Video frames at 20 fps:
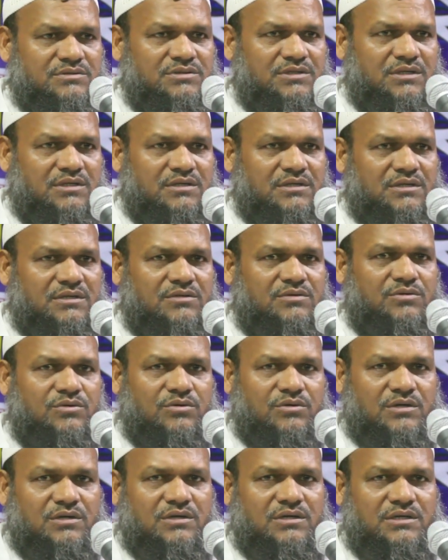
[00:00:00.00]
যারা
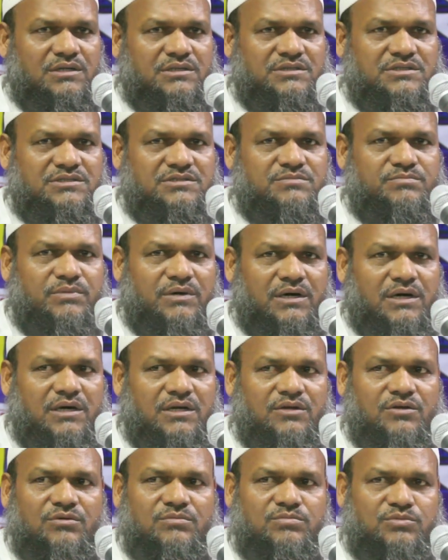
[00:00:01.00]
কোরআন হাদিস
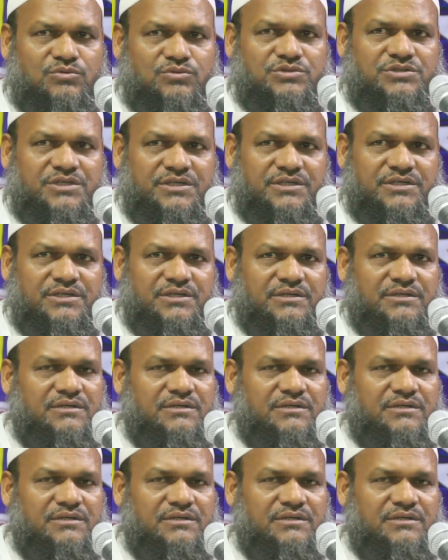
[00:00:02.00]
ভালো বুঝে